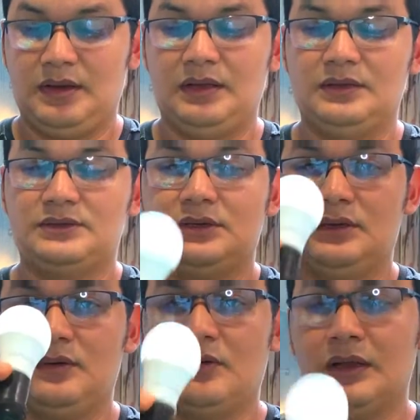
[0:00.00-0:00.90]
ele
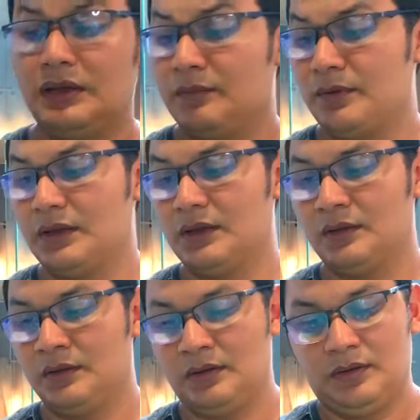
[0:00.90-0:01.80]
desligou a lâmpada.
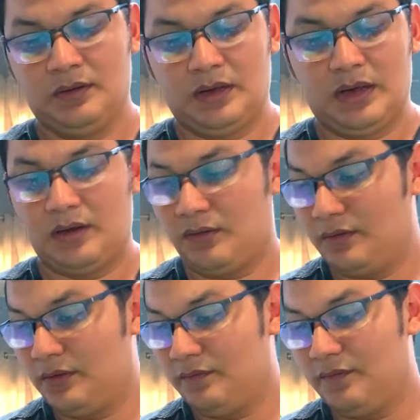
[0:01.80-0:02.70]

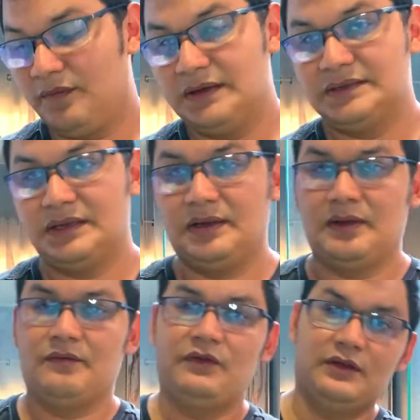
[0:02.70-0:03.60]
Agora o que eu vou fazer?
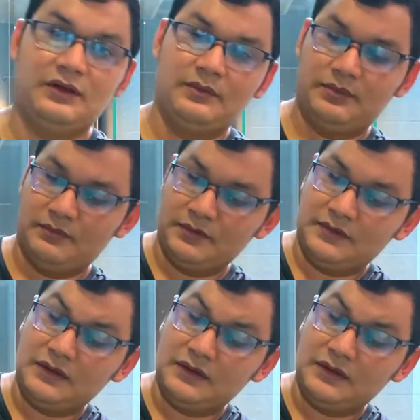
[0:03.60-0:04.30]
Eu venho aqui para o meu